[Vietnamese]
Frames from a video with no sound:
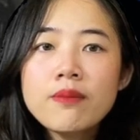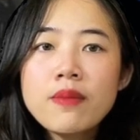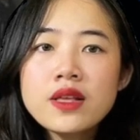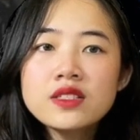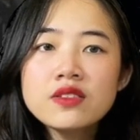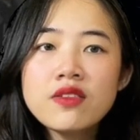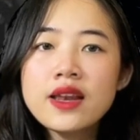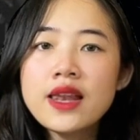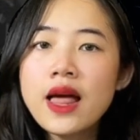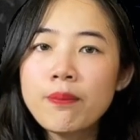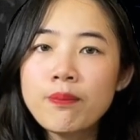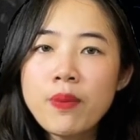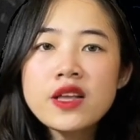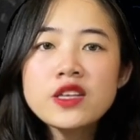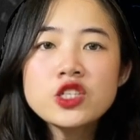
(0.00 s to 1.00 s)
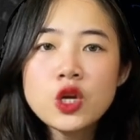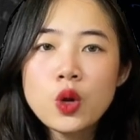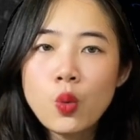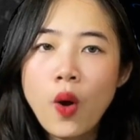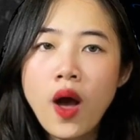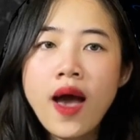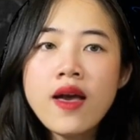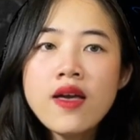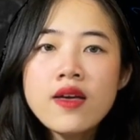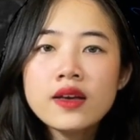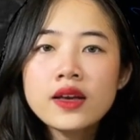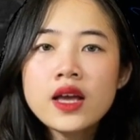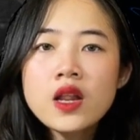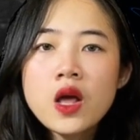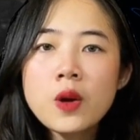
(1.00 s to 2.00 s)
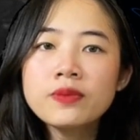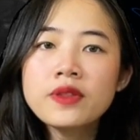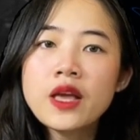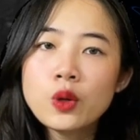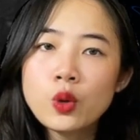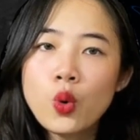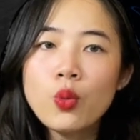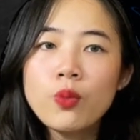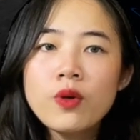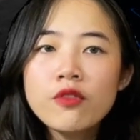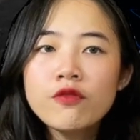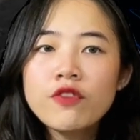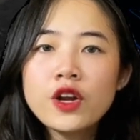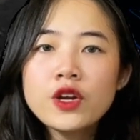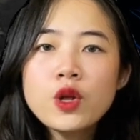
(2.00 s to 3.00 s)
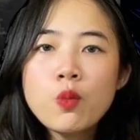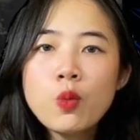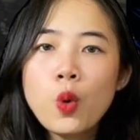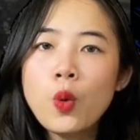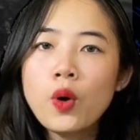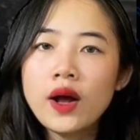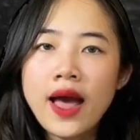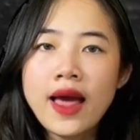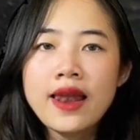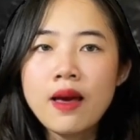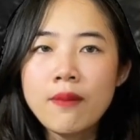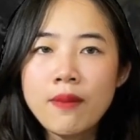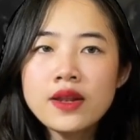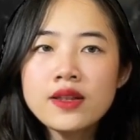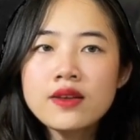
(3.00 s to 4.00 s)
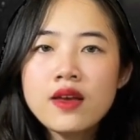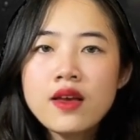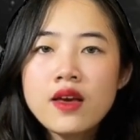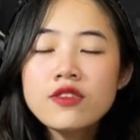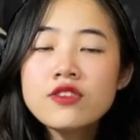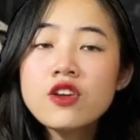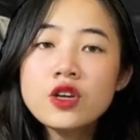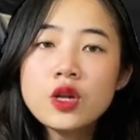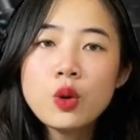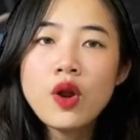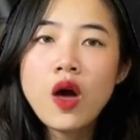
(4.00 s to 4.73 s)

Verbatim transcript: Bên dưới là page chìa khóa kết hợp thành cụm với đồng hồ khá lạ mắt. Nhờ điều